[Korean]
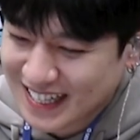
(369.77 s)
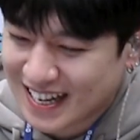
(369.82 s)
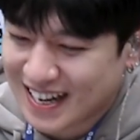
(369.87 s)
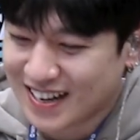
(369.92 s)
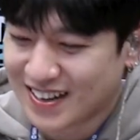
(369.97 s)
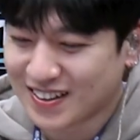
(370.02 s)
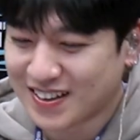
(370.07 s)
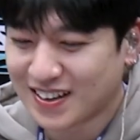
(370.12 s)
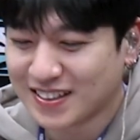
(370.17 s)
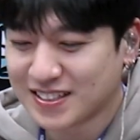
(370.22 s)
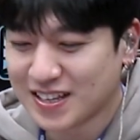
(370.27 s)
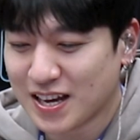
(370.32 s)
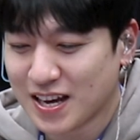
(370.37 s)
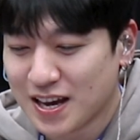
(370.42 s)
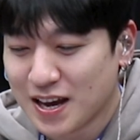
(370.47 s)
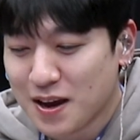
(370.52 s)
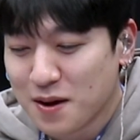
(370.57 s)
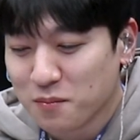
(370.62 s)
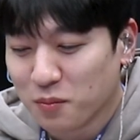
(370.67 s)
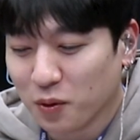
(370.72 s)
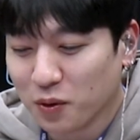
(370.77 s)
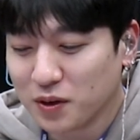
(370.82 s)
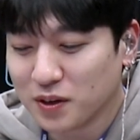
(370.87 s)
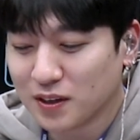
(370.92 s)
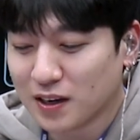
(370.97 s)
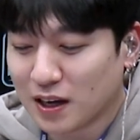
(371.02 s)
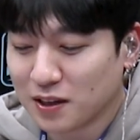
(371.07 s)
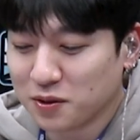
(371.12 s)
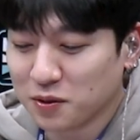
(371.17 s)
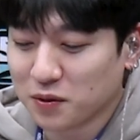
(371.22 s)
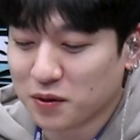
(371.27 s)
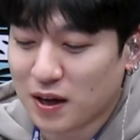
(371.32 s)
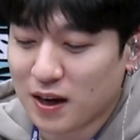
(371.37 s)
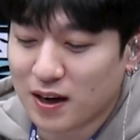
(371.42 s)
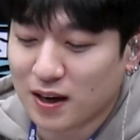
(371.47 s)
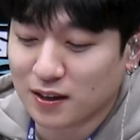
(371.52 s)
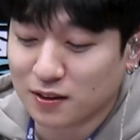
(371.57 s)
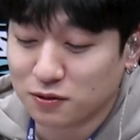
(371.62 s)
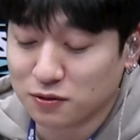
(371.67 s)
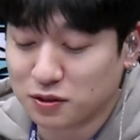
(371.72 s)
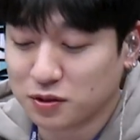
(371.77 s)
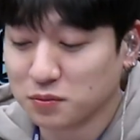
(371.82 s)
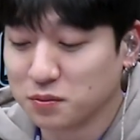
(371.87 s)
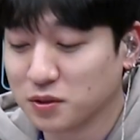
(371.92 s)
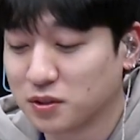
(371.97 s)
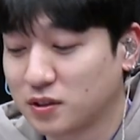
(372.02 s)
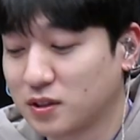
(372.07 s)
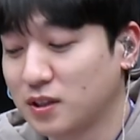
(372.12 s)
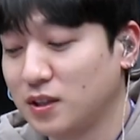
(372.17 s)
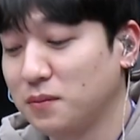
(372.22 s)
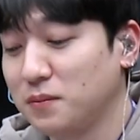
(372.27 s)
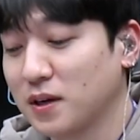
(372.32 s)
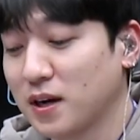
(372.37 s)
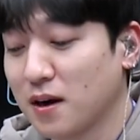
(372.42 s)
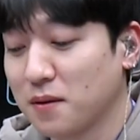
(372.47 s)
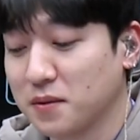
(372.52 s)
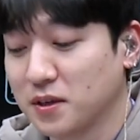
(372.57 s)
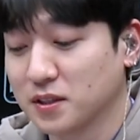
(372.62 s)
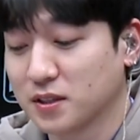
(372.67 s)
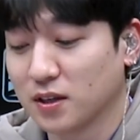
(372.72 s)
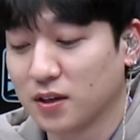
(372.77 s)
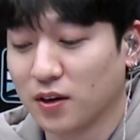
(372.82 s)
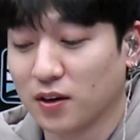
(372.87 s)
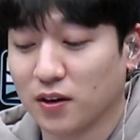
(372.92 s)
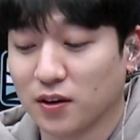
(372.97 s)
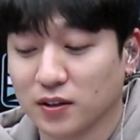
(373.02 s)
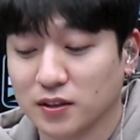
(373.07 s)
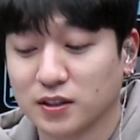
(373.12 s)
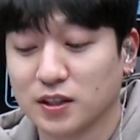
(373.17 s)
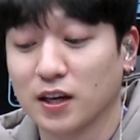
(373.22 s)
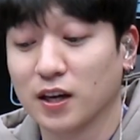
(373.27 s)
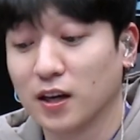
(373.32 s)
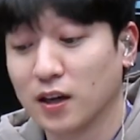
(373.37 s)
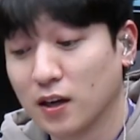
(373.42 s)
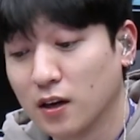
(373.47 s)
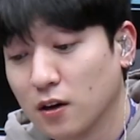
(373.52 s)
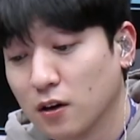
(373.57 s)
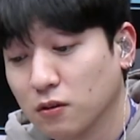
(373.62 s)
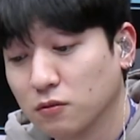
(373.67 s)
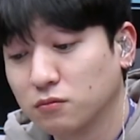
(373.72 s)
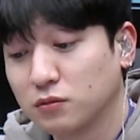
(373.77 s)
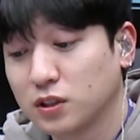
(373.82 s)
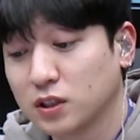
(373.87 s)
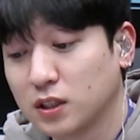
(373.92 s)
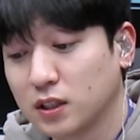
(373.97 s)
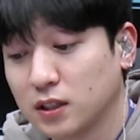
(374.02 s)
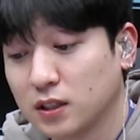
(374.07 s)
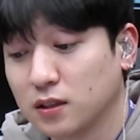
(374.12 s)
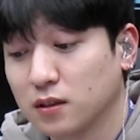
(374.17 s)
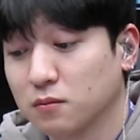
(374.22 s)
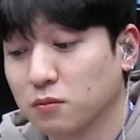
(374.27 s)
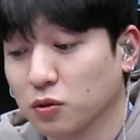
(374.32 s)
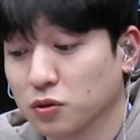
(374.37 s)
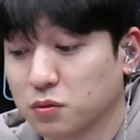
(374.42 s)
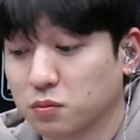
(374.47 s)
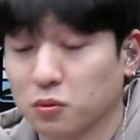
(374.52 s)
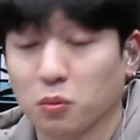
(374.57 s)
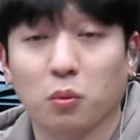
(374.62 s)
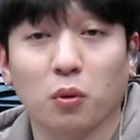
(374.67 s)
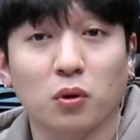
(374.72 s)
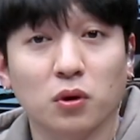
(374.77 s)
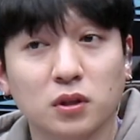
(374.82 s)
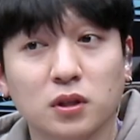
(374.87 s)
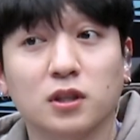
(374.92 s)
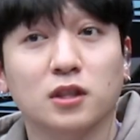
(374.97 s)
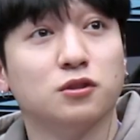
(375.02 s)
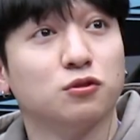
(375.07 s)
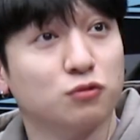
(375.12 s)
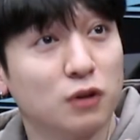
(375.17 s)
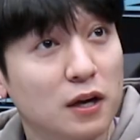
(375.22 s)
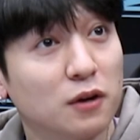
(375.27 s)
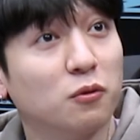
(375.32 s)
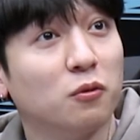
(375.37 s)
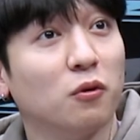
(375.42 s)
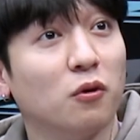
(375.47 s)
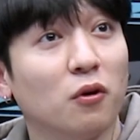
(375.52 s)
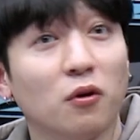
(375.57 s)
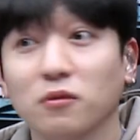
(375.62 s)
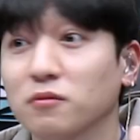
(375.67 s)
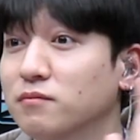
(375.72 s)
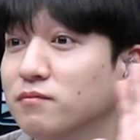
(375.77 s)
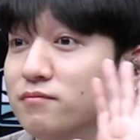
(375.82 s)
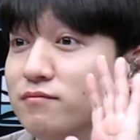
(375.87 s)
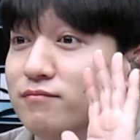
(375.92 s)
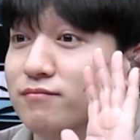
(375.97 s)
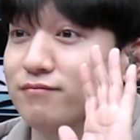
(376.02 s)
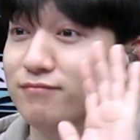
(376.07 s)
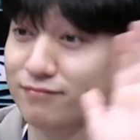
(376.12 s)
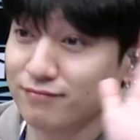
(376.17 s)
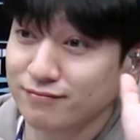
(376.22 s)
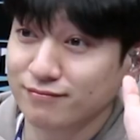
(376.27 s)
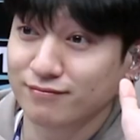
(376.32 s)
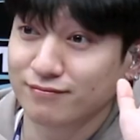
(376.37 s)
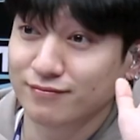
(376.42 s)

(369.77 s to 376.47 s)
아, 이렇게 이제 보이는 라디오랑 유튜브 스트리밍 하면서 이제 움직이는 모습도 보여드릴 수가 있고, 음?